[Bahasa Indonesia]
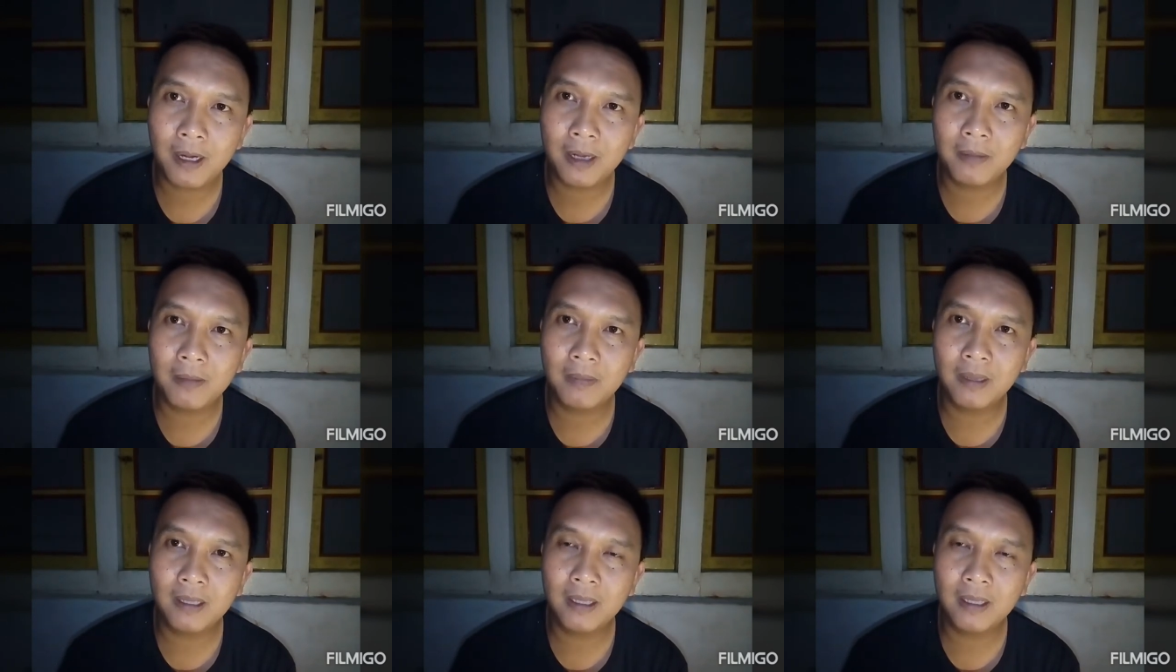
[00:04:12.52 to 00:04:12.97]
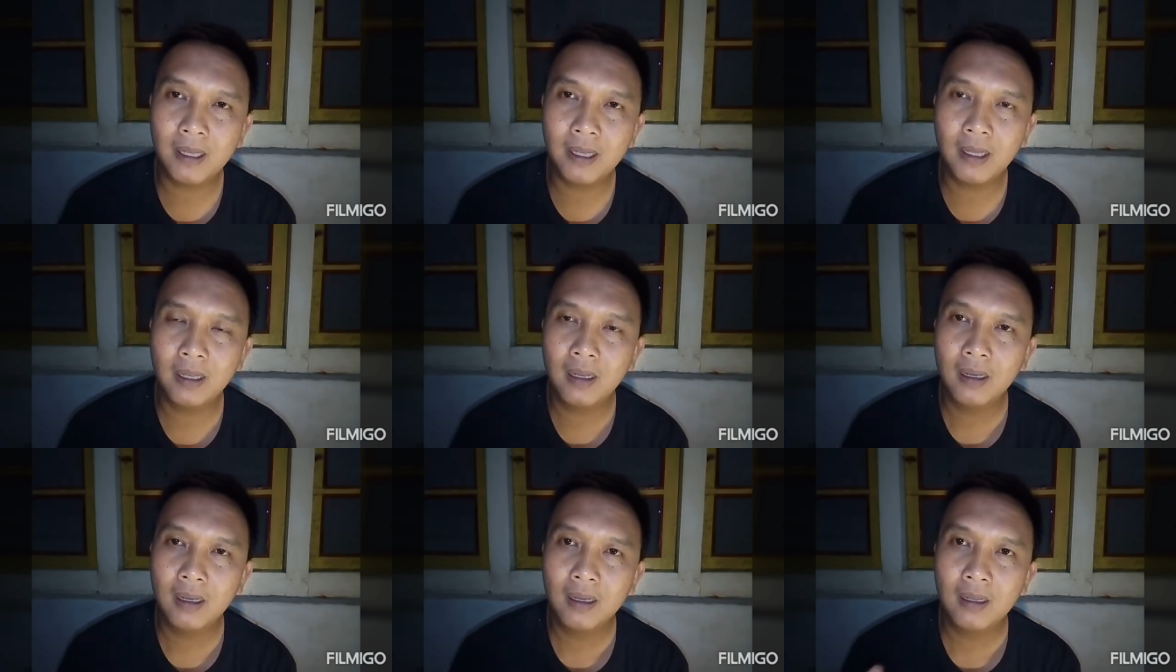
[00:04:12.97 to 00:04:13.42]
apa
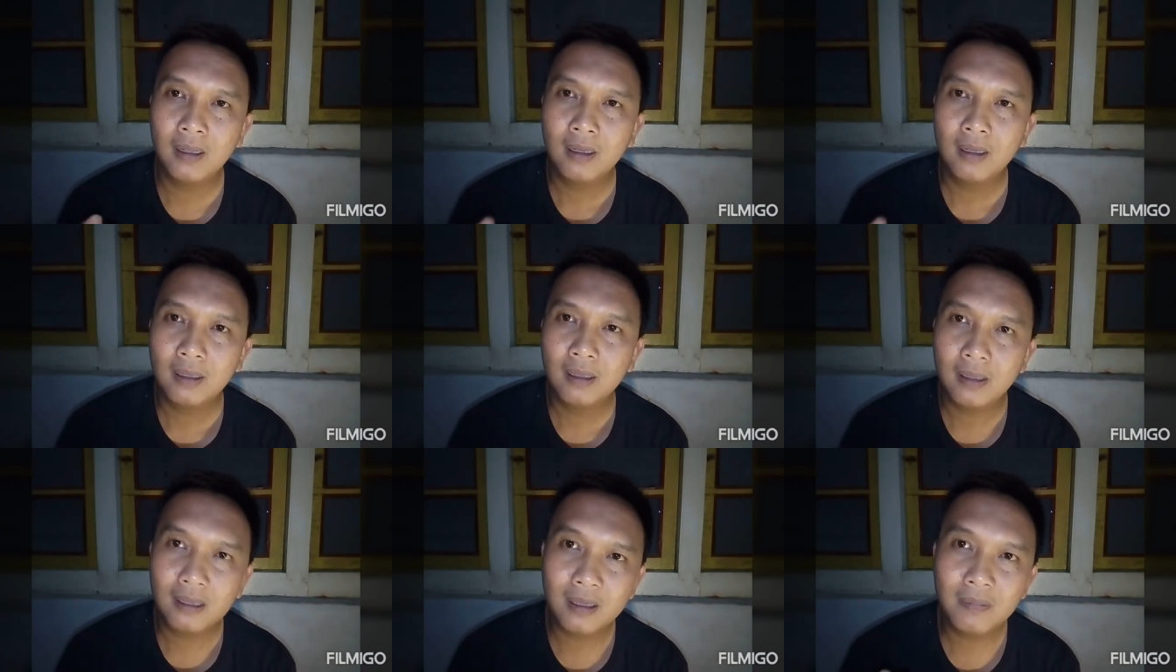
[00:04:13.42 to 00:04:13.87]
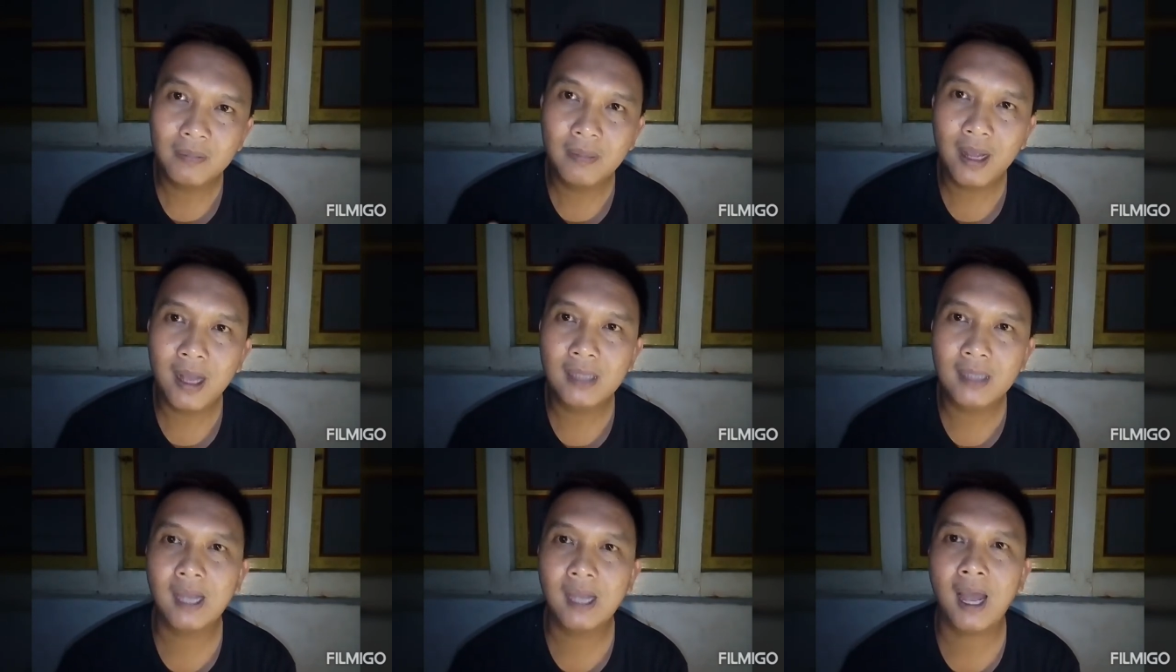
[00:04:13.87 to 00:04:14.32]
namanya
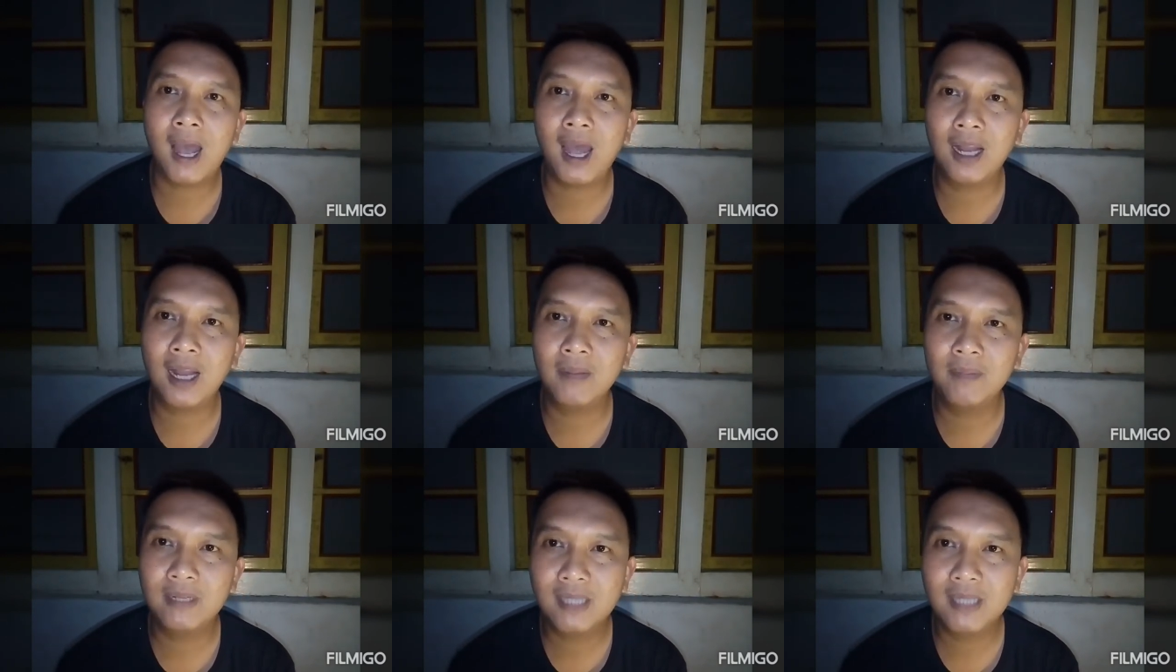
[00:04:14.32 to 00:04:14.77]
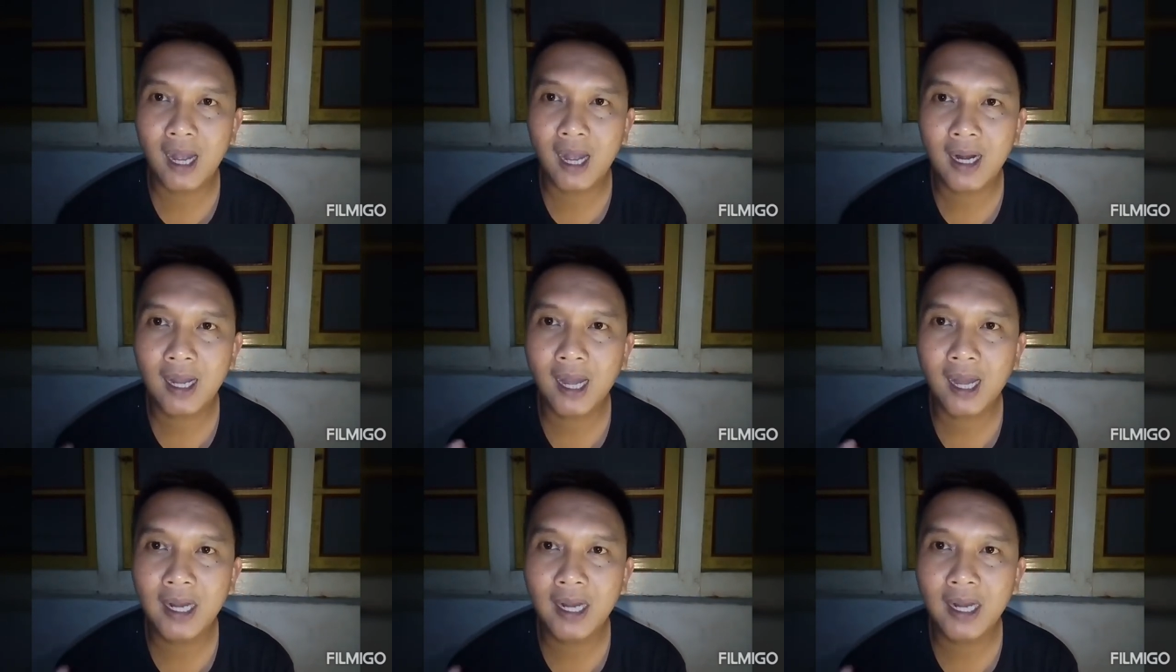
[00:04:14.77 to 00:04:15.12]
kebiasaan.